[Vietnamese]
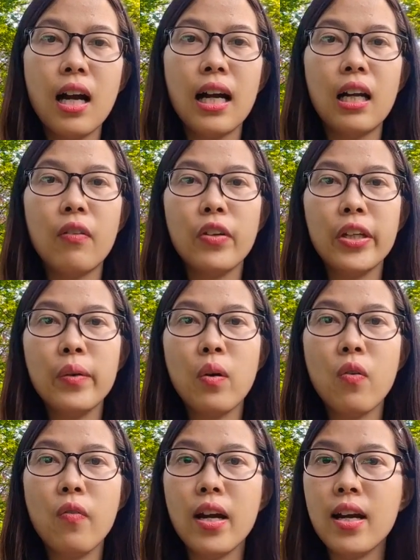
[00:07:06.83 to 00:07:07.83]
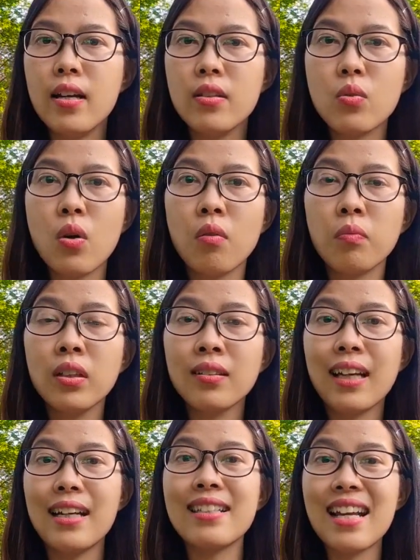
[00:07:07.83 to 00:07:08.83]
hay là video về du học Đức,
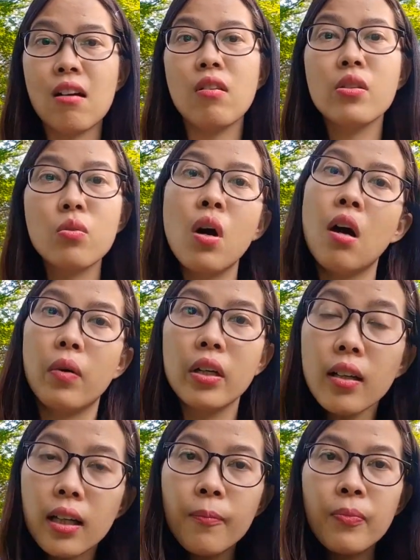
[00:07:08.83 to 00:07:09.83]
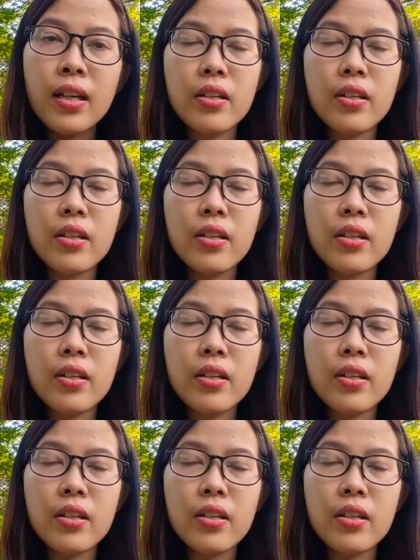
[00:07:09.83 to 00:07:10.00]
tại sao lên du học ở Đức ấy.